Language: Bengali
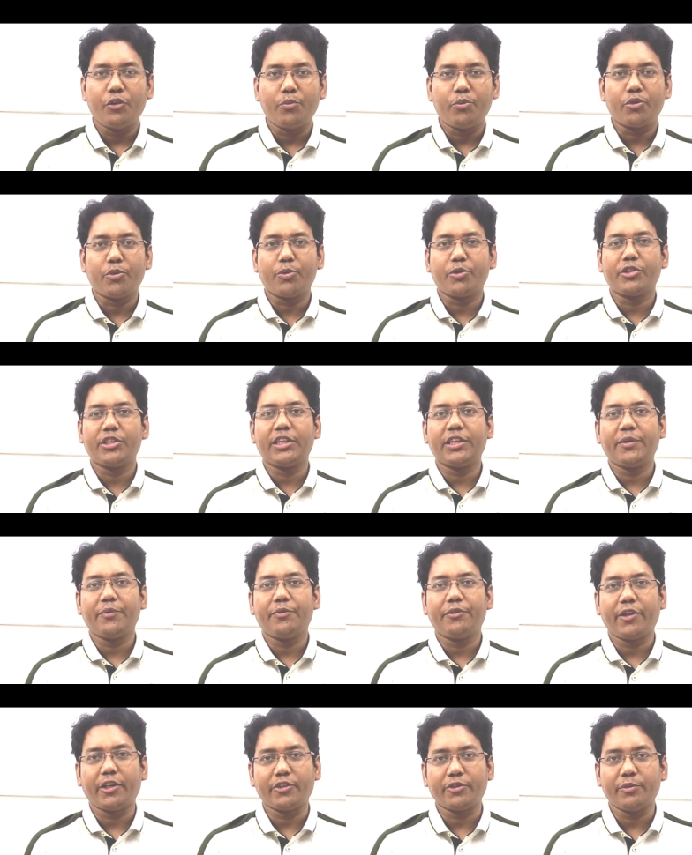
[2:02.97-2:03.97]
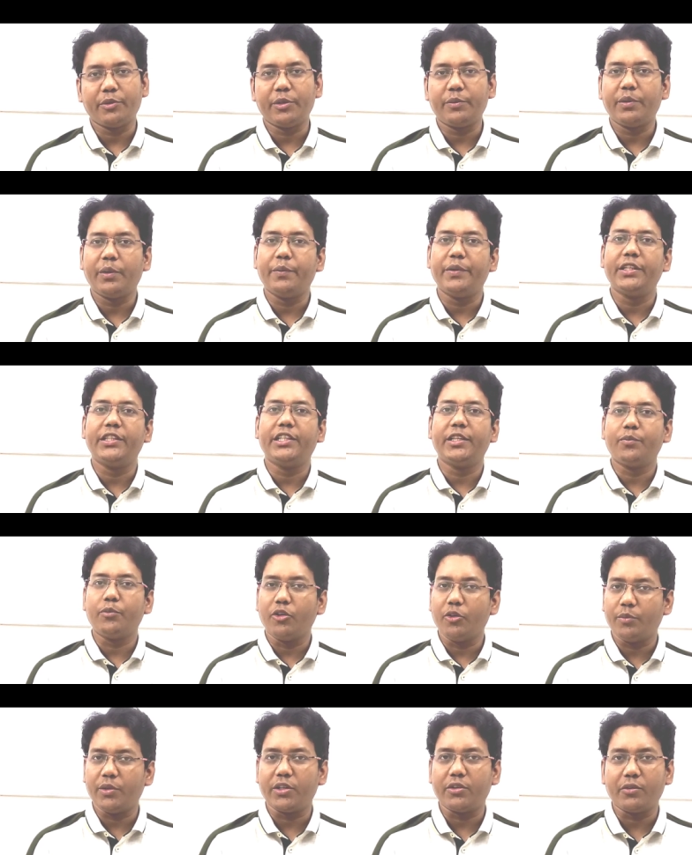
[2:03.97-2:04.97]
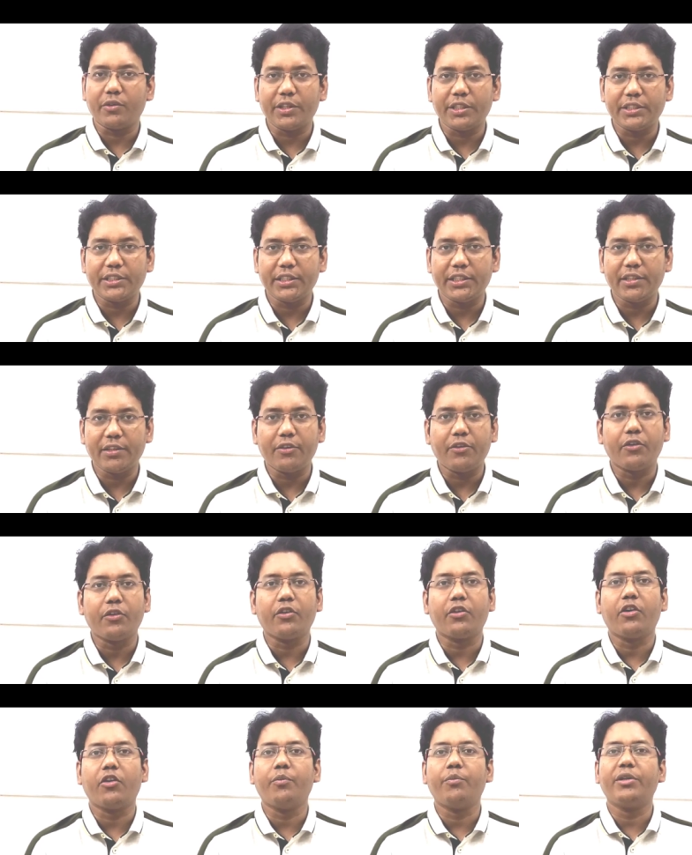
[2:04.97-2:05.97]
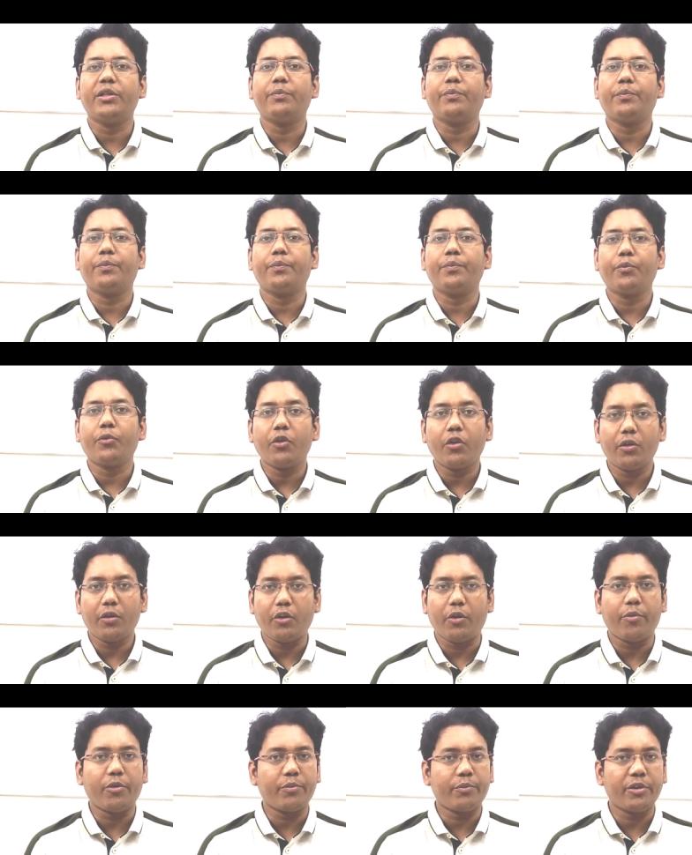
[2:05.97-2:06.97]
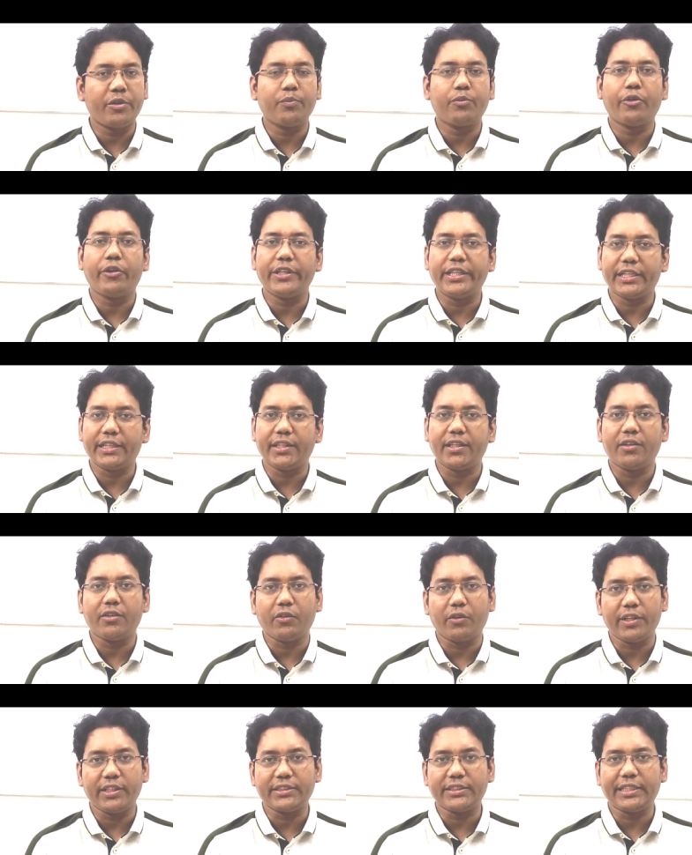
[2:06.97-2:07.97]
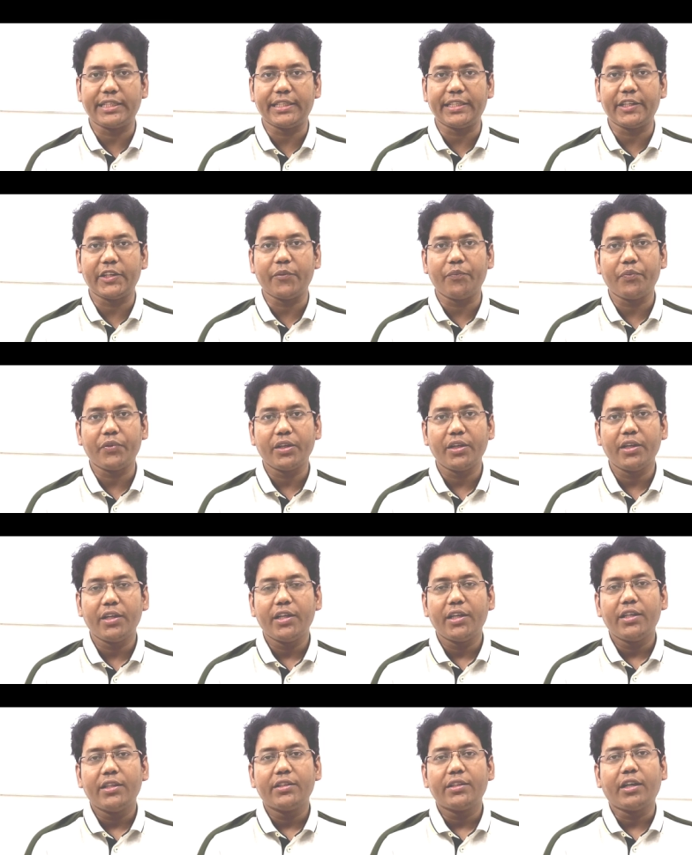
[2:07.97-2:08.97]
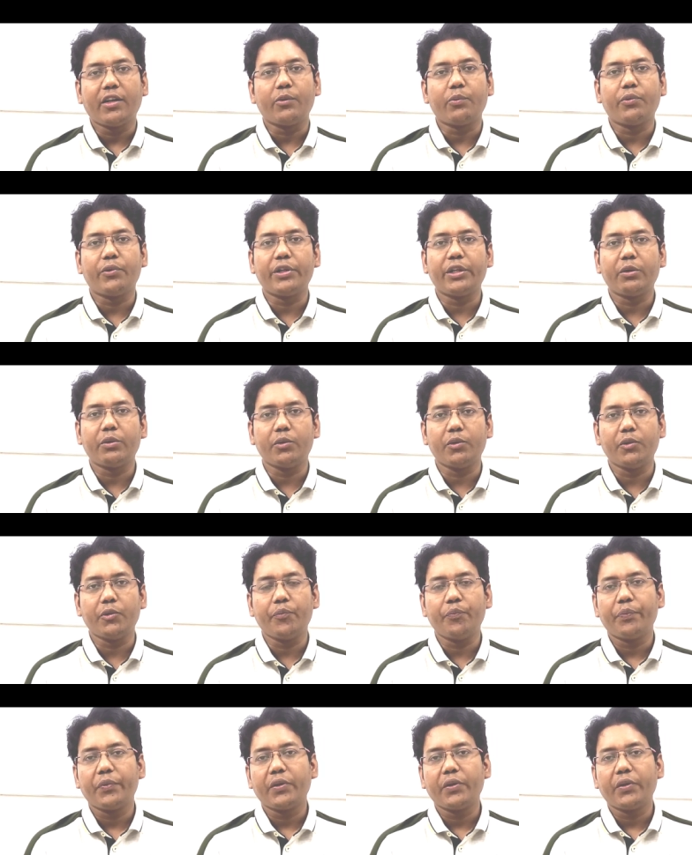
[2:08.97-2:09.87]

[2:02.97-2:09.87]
অপূর্বদা প্রাথমিকভাবে ডিপ্লোমা করেছে কোনো গভর্নমেন্ট গভর্নমেন্ট পলিটেকনিক কলেজ থেকে তারপরে ও